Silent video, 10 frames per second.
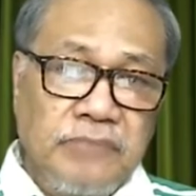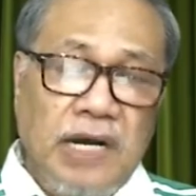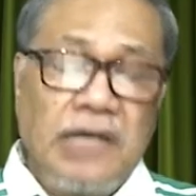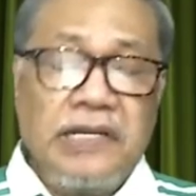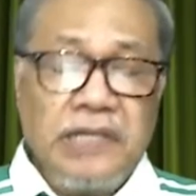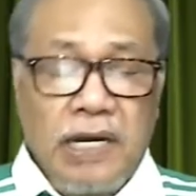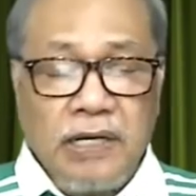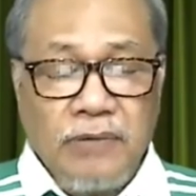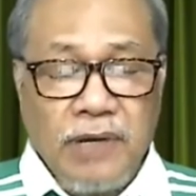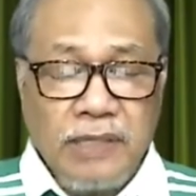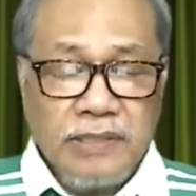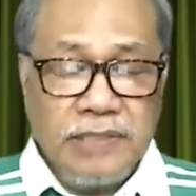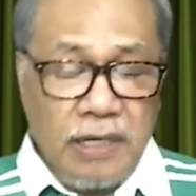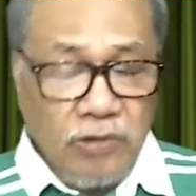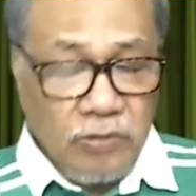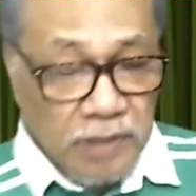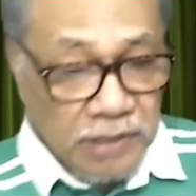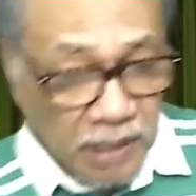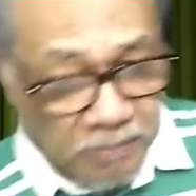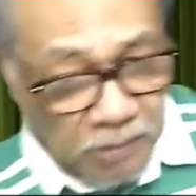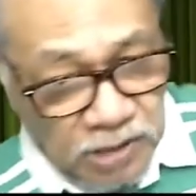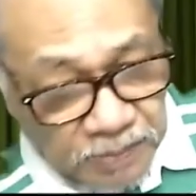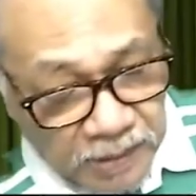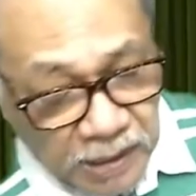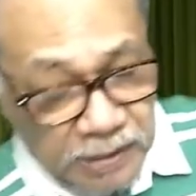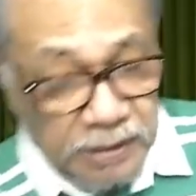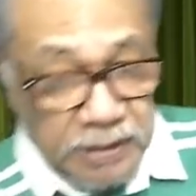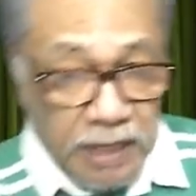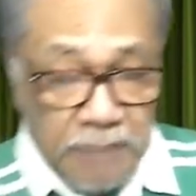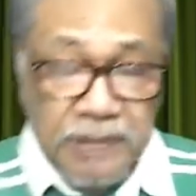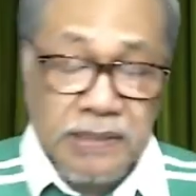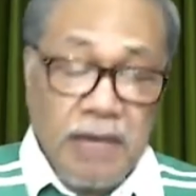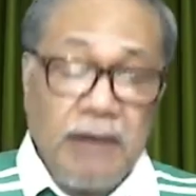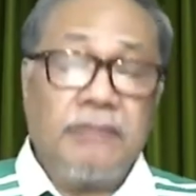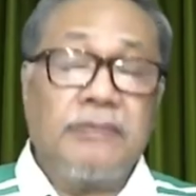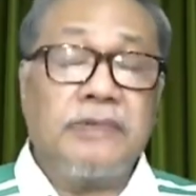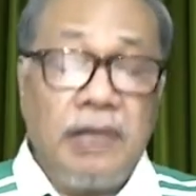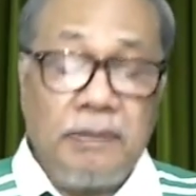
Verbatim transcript: mga ginagawa sa loob ng templo sapagkat dapat ta-